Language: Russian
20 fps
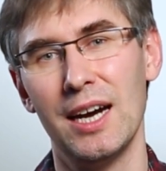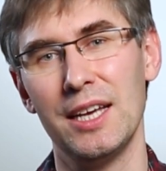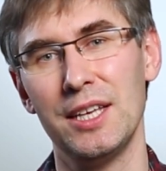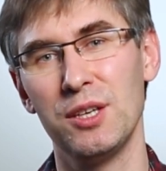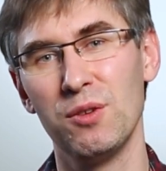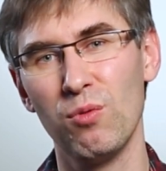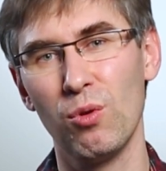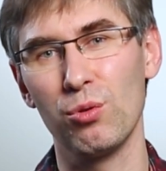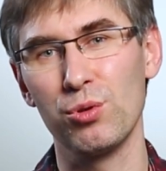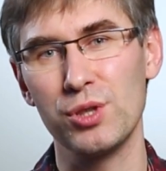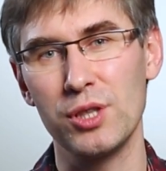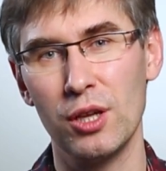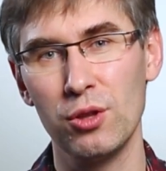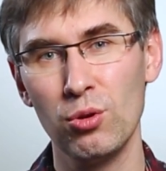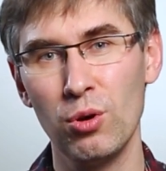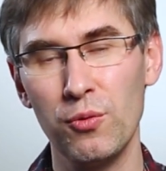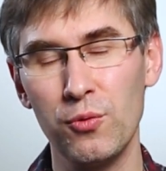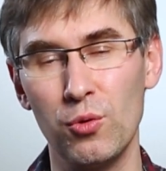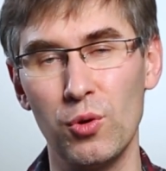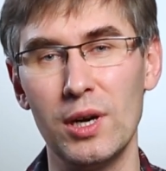его
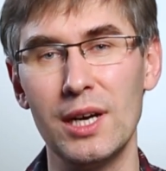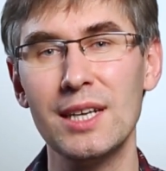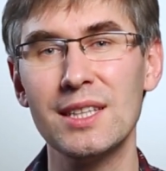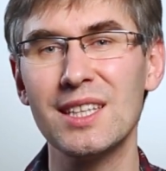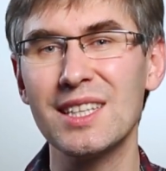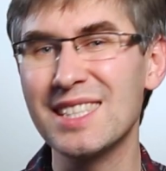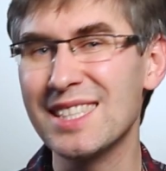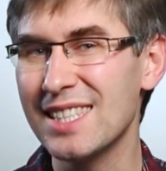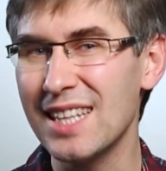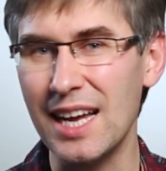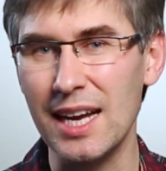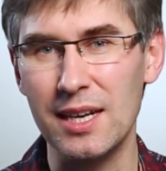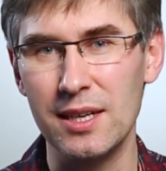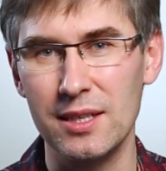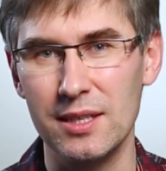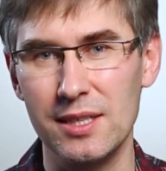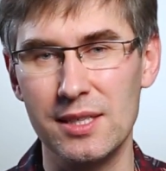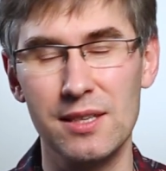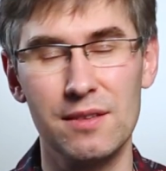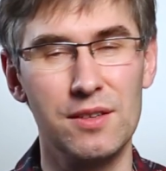установку, этот
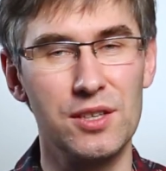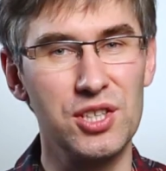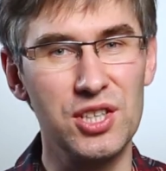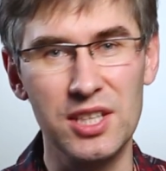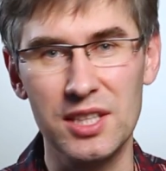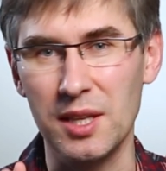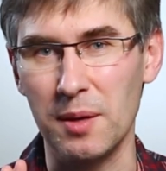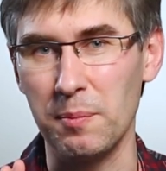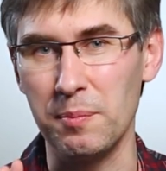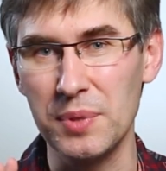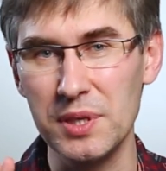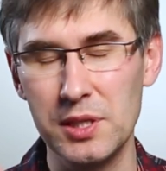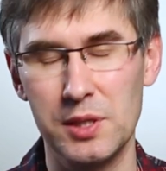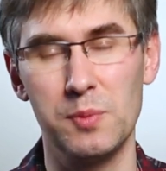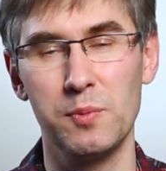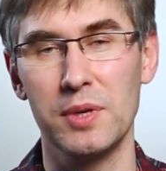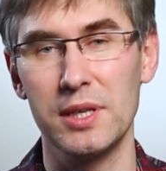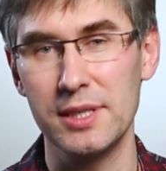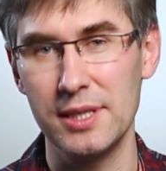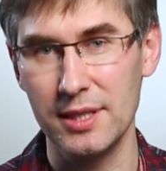знак совершенно
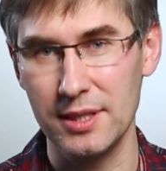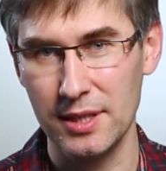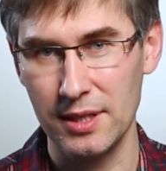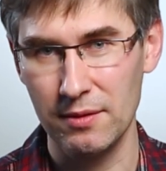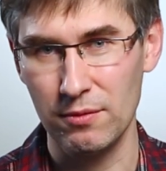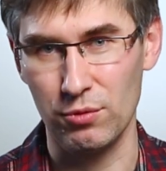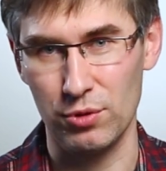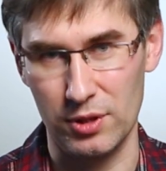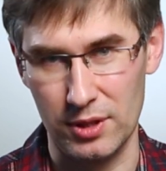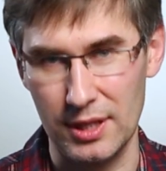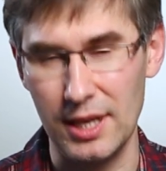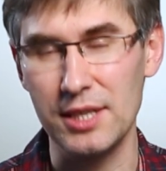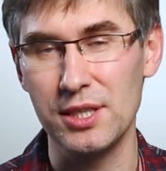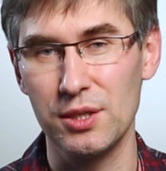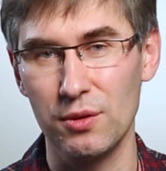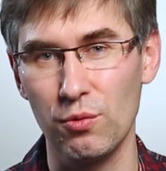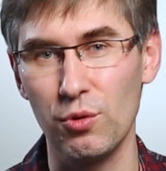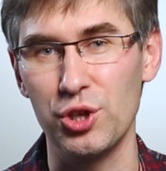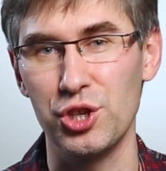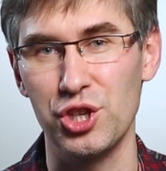бессмысленный вот для
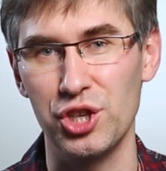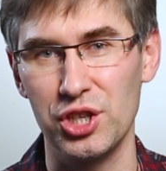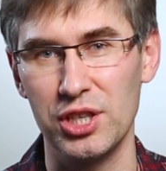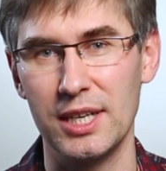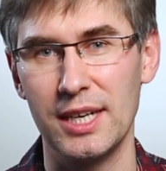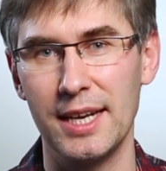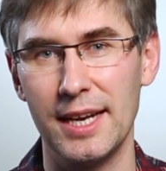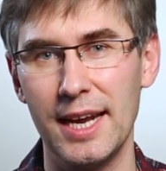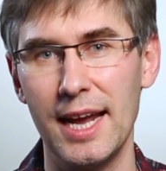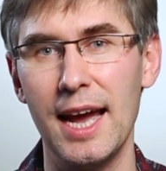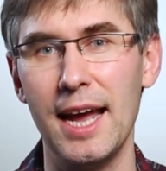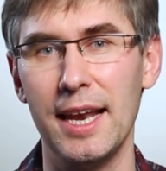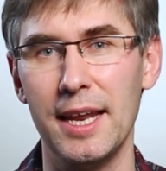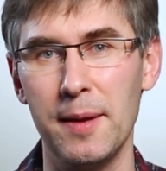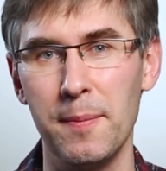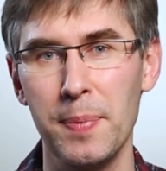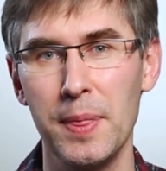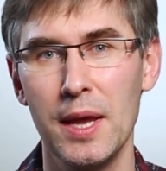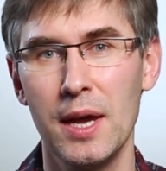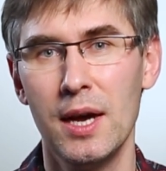сегодняшних
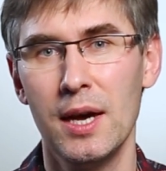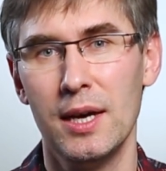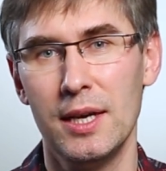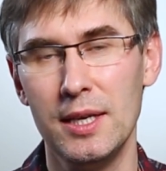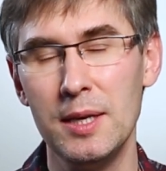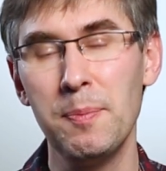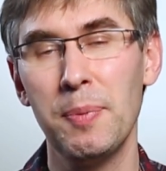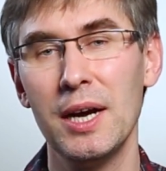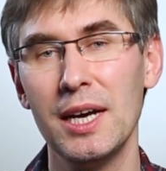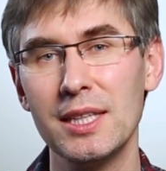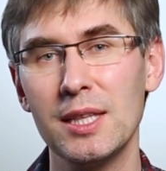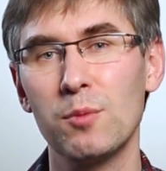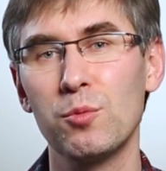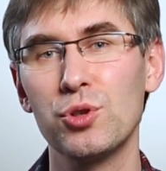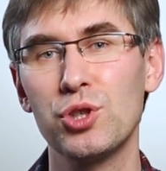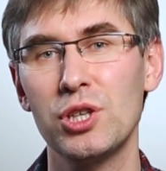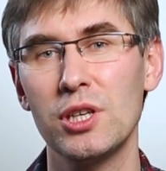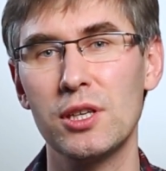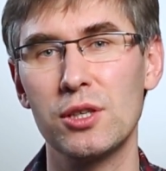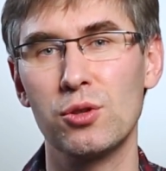реалий и
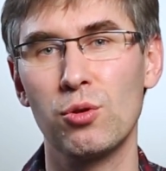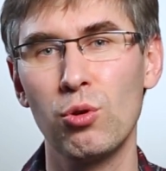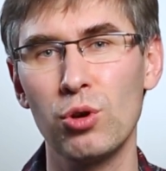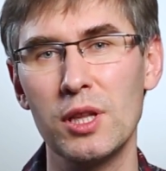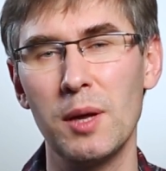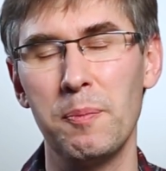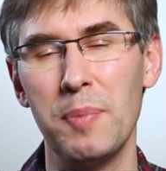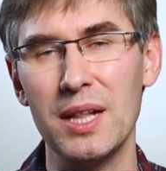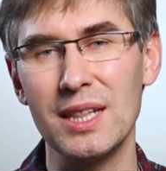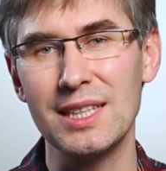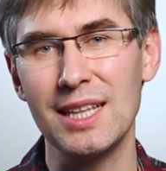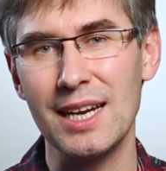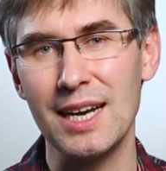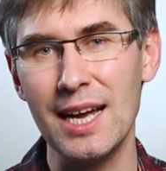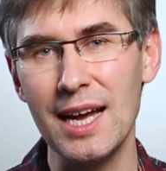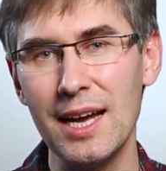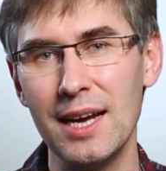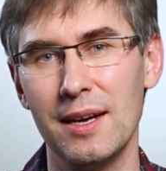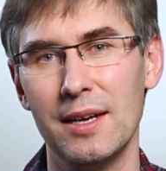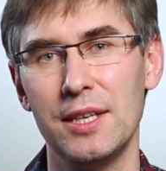поэтому через года
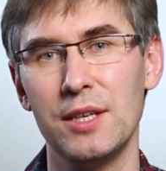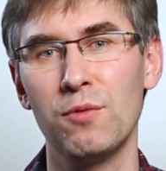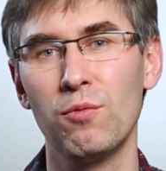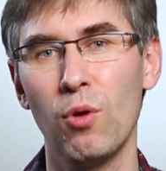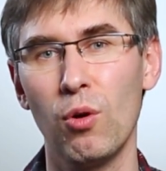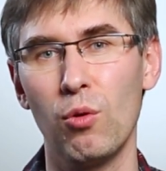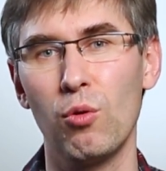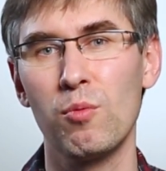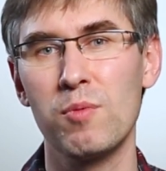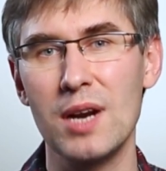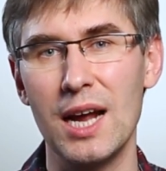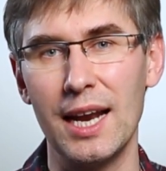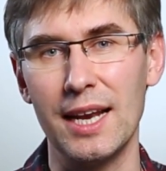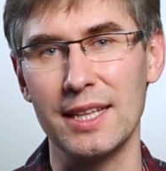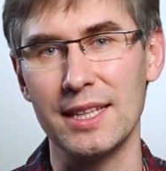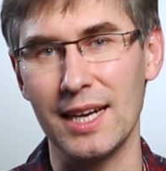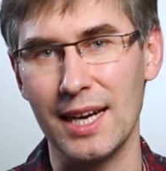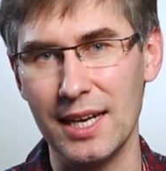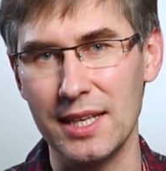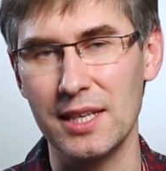полтора его
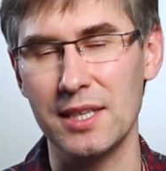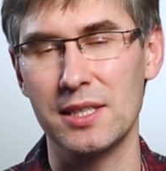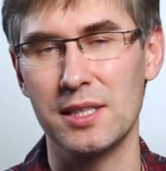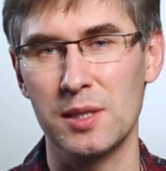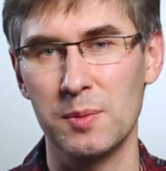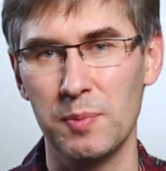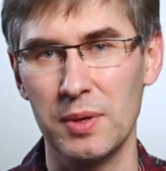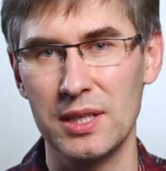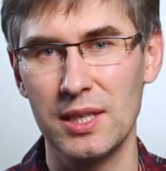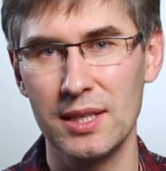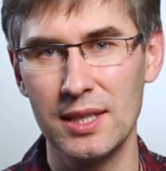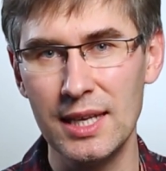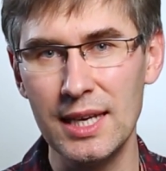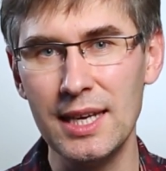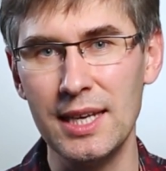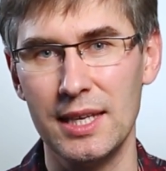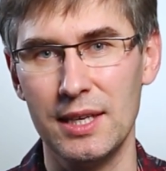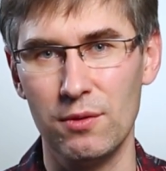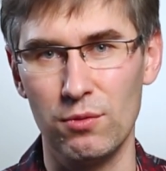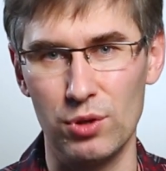убрали наконец из
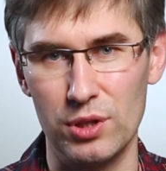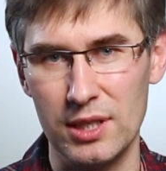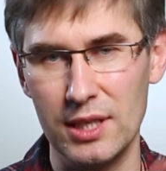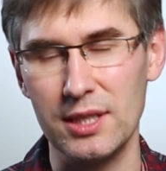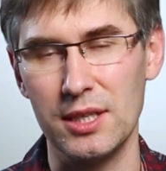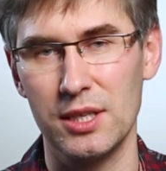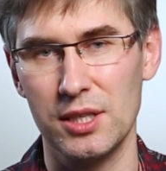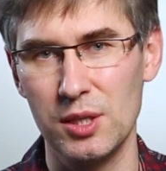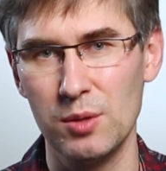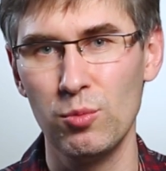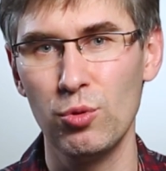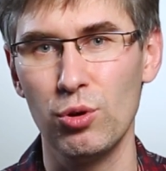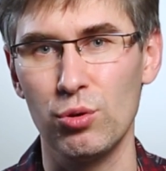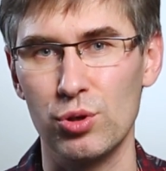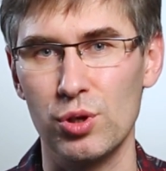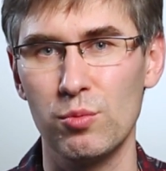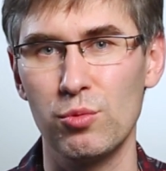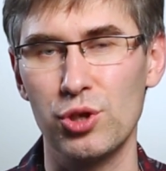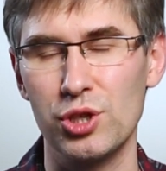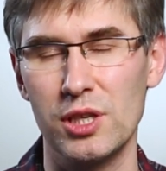ПДД, и вот этой зимой
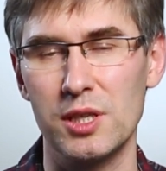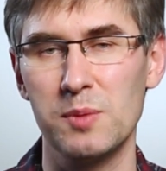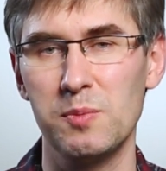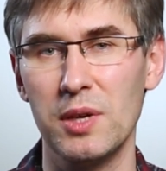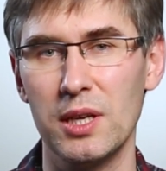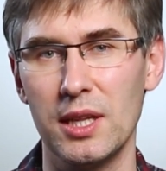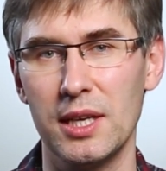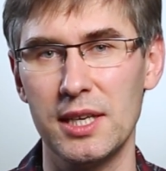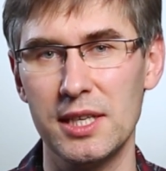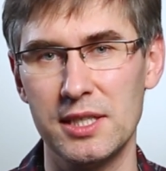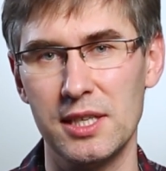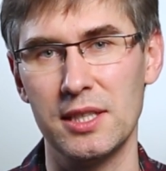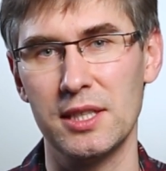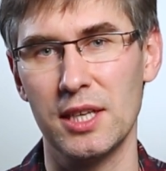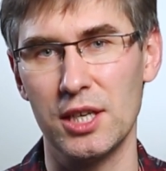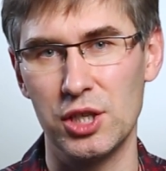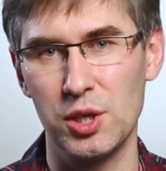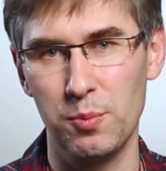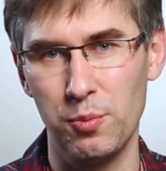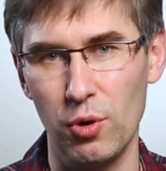уже можно смело ездить
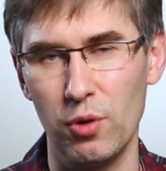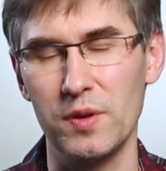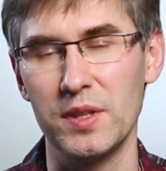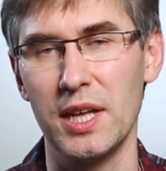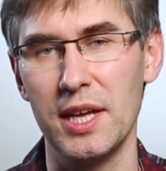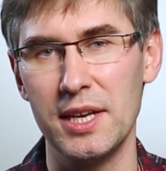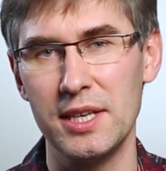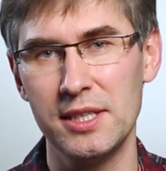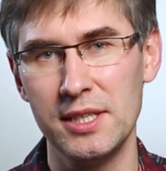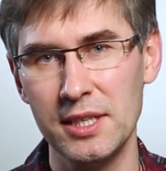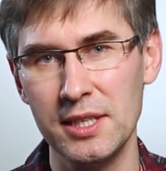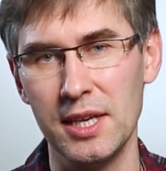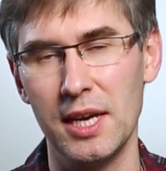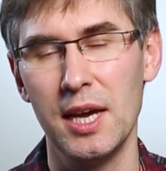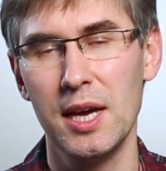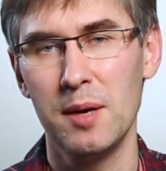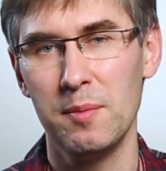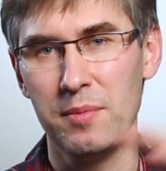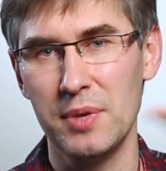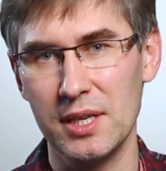на шипованной
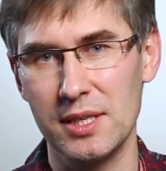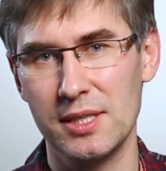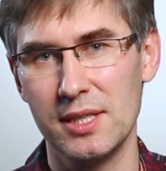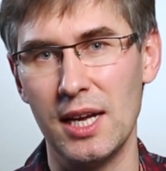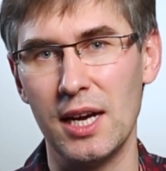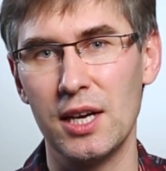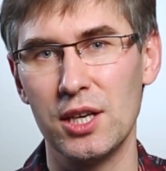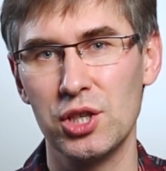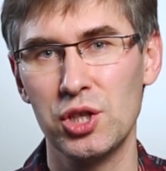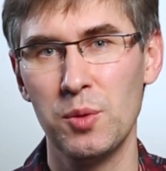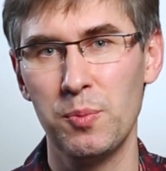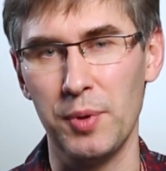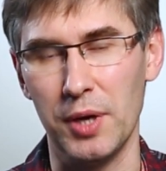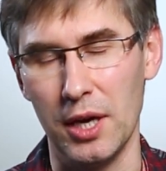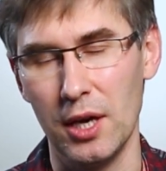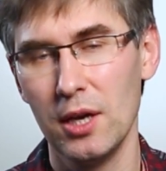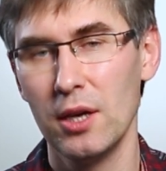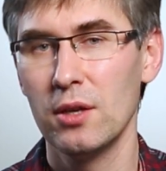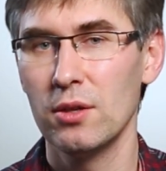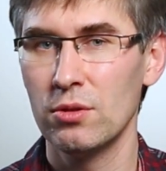резине без знака
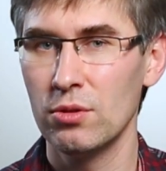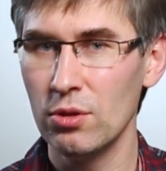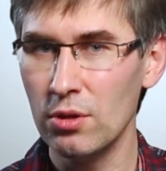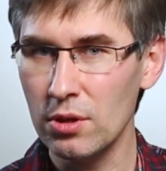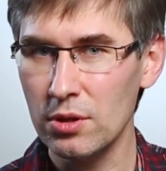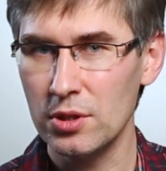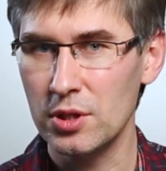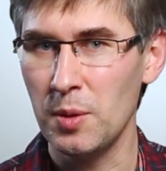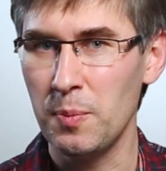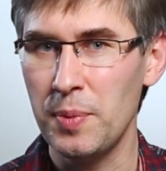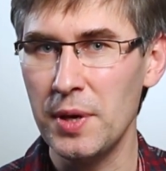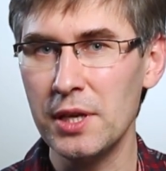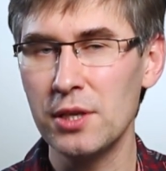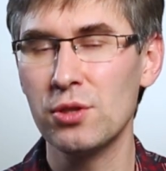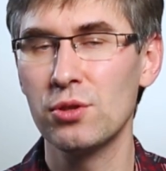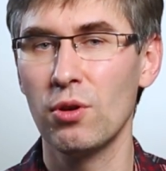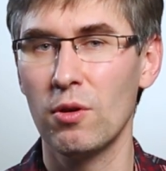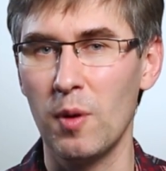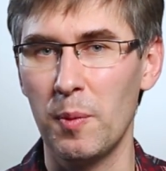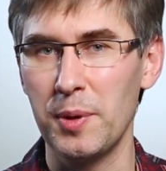шипы. Но теперь
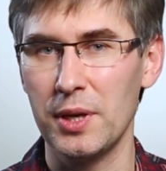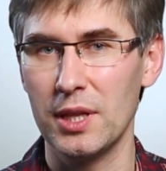снова